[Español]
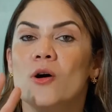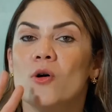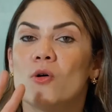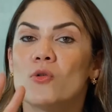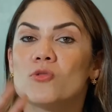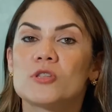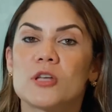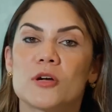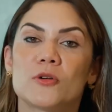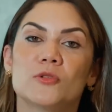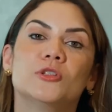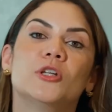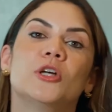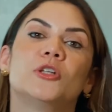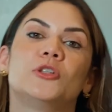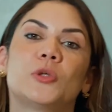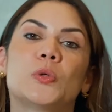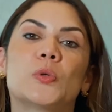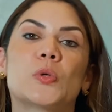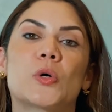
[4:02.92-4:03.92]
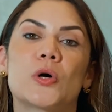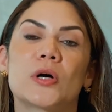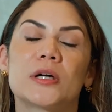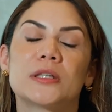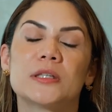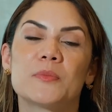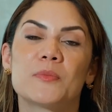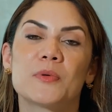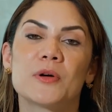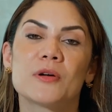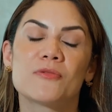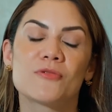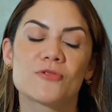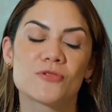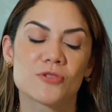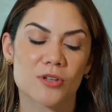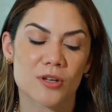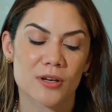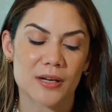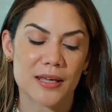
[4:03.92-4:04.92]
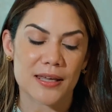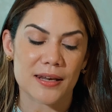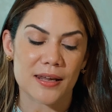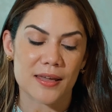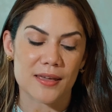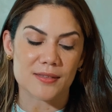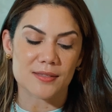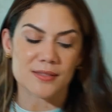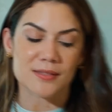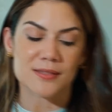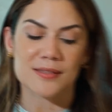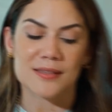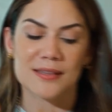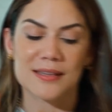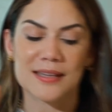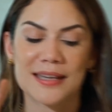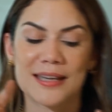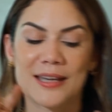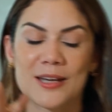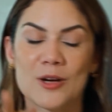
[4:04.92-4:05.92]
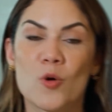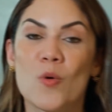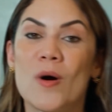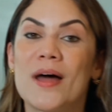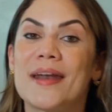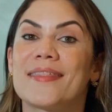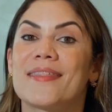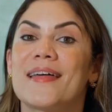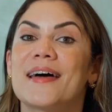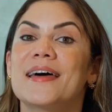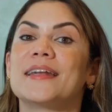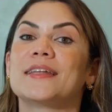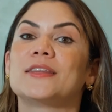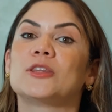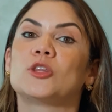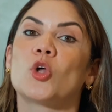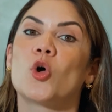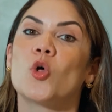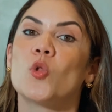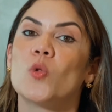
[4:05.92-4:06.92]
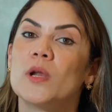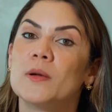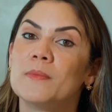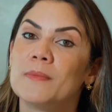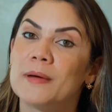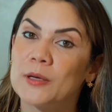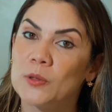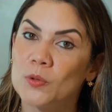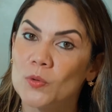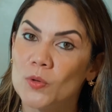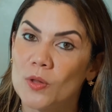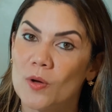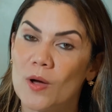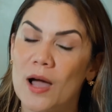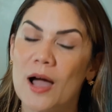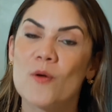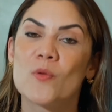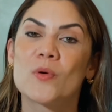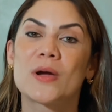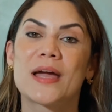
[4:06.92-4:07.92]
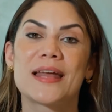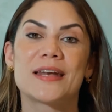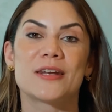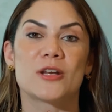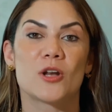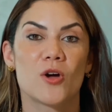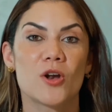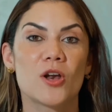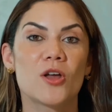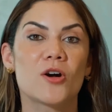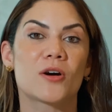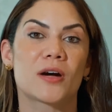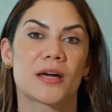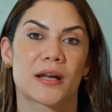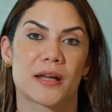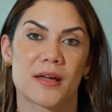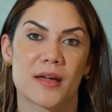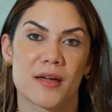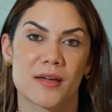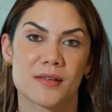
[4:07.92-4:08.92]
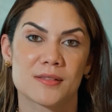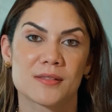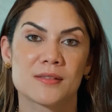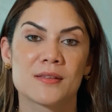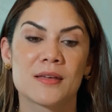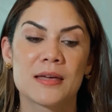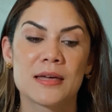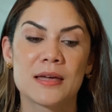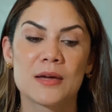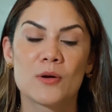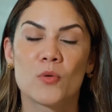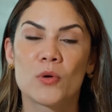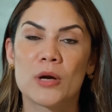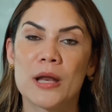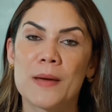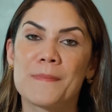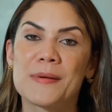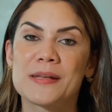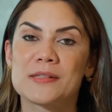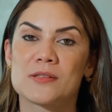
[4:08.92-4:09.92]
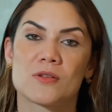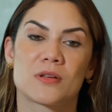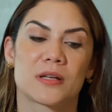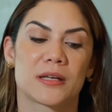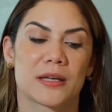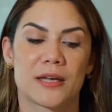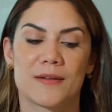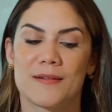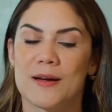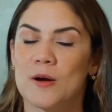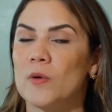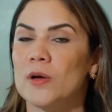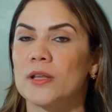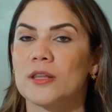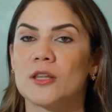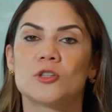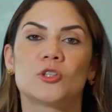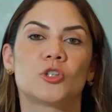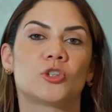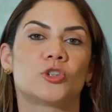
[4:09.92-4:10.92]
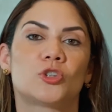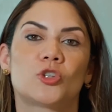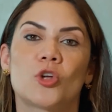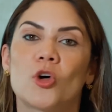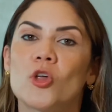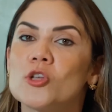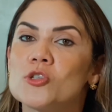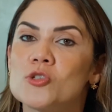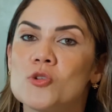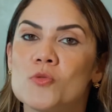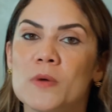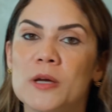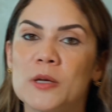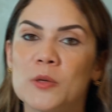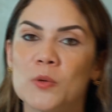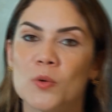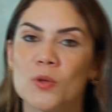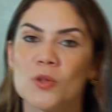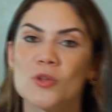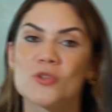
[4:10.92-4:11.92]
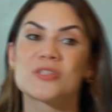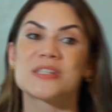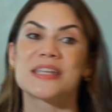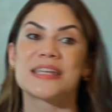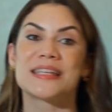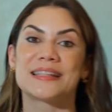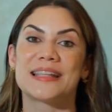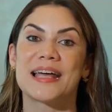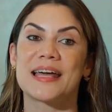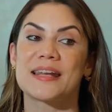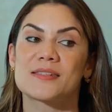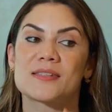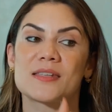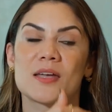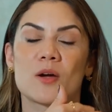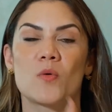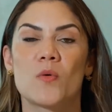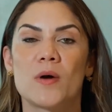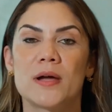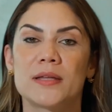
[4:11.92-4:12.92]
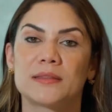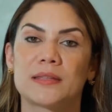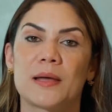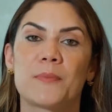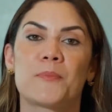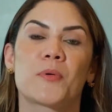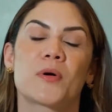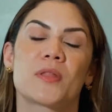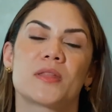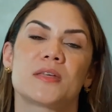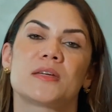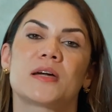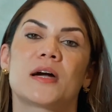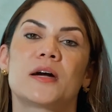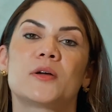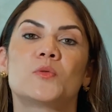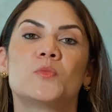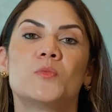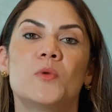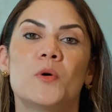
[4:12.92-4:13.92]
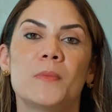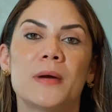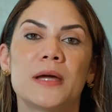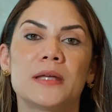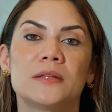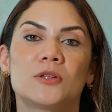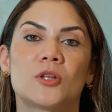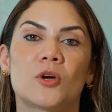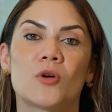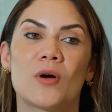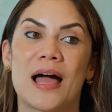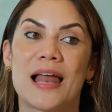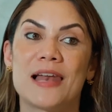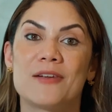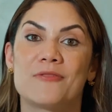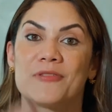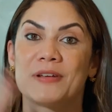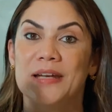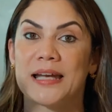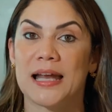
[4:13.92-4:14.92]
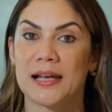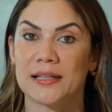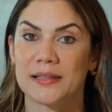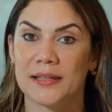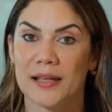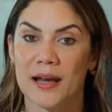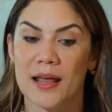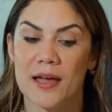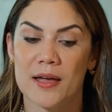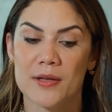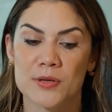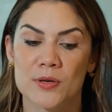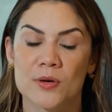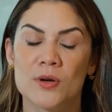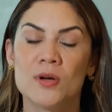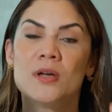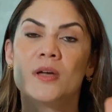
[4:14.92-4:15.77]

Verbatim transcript: Un segundo truco que te puede funcionar es guardar todo el menudo. Aunque no lo creas, una persona que va guardando todo su menudo sin darse cuenta puede llegar un momento al final del año